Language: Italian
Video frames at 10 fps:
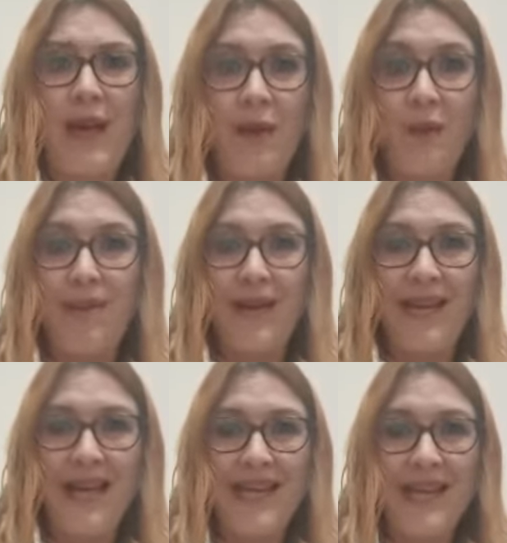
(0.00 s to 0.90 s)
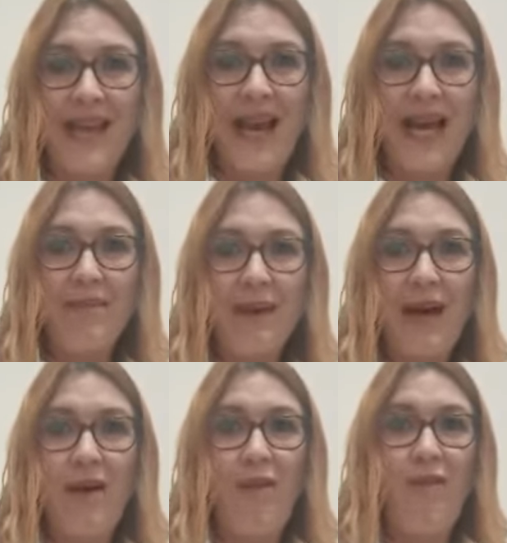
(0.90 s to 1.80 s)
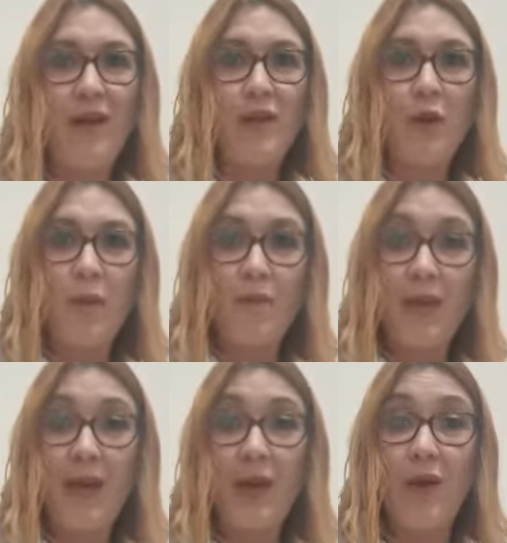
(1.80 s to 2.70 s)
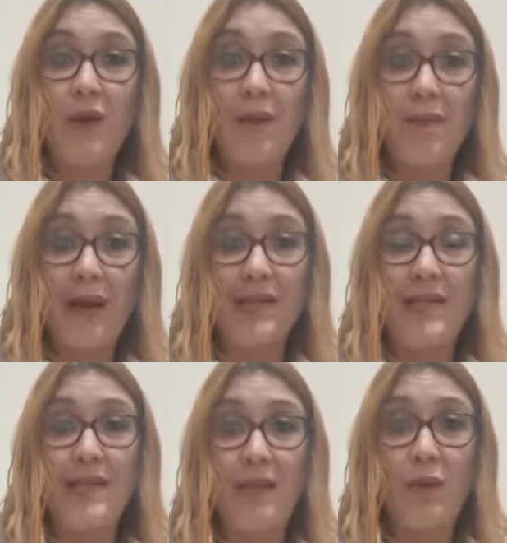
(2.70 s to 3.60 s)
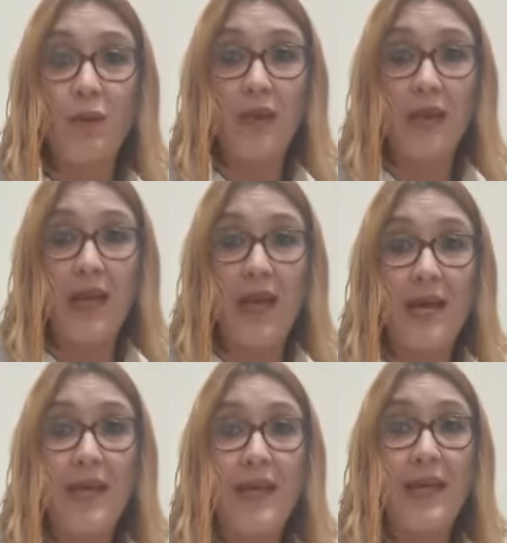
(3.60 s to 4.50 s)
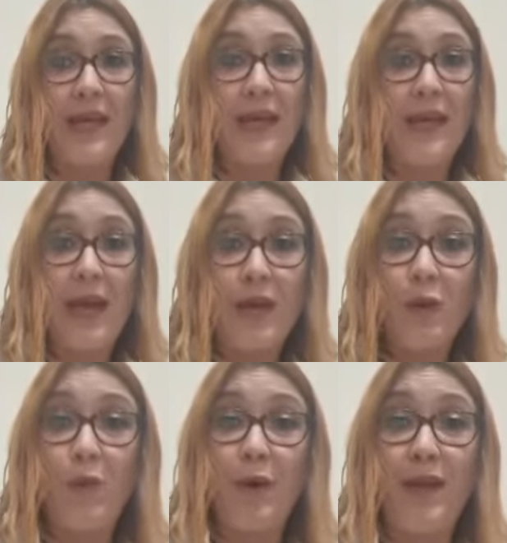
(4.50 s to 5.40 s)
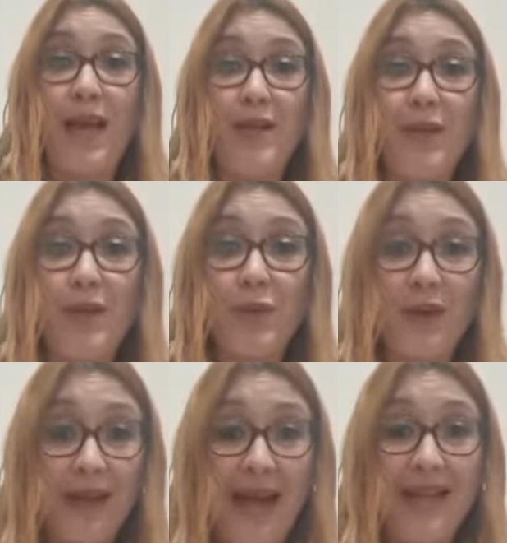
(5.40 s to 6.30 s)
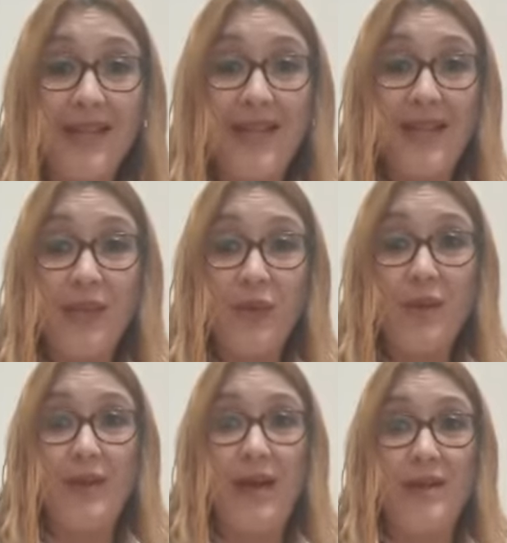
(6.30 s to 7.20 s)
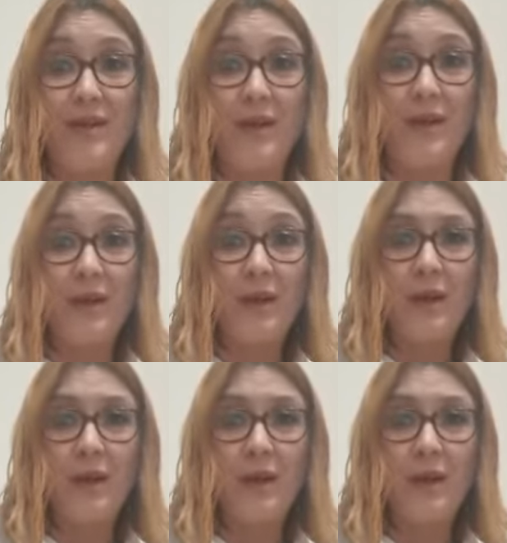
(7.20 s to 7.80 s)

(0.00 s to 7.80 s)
Accompagnata da Alba ho fatto piccoli passi quotidiani che hanno portato ad un grande risultato.